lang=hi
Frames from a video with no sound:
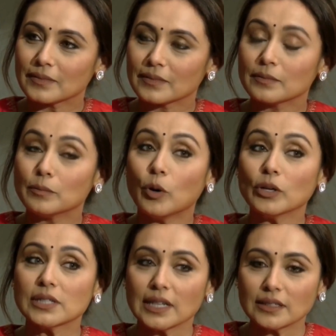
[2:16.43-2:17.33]
है
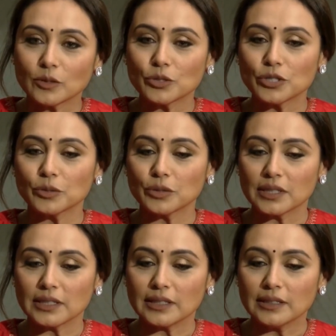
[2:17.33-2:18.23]
बहुत ज़्यादा खुशी
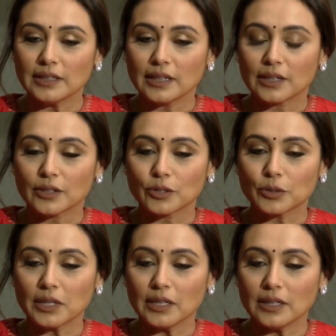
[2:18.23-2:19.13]
होती है
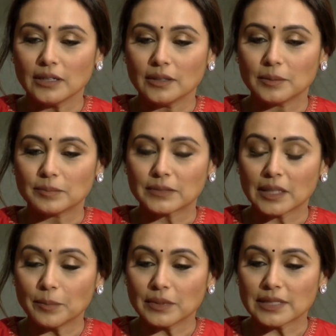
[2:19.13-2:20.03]
क्योंकि
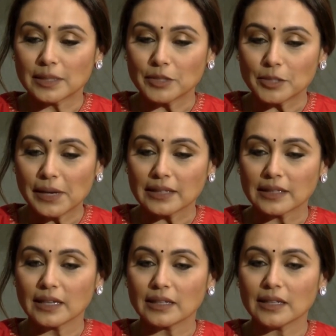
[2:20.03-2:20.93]
तब समझ में
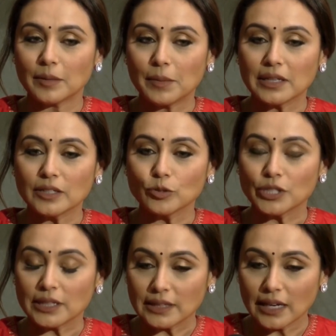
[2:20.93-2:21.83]
आता है कि हमारी जो
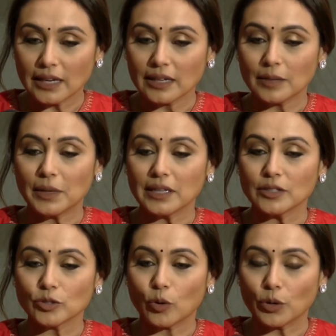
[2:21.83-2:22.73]
जनता है हमारी
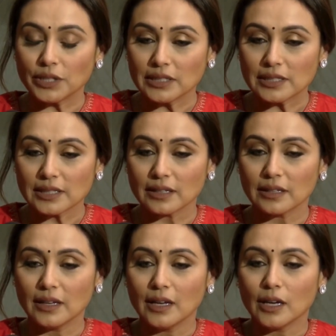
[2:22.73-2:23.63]
जो ऑडियंस है
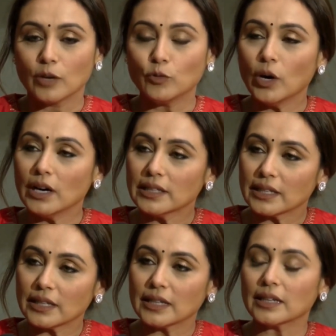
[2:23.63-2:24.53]
वो हर
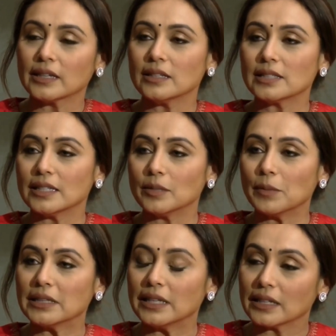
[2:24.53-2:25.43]
तरीके की
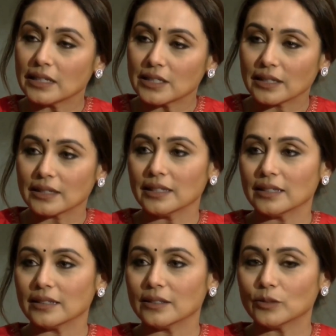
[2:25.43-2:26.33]
सिनेमा देखना चाहते
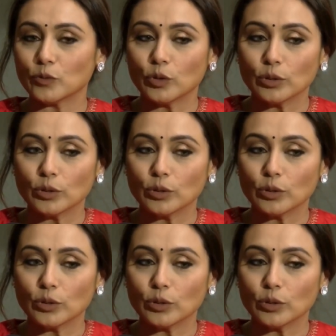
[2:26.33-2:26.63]
हैं वो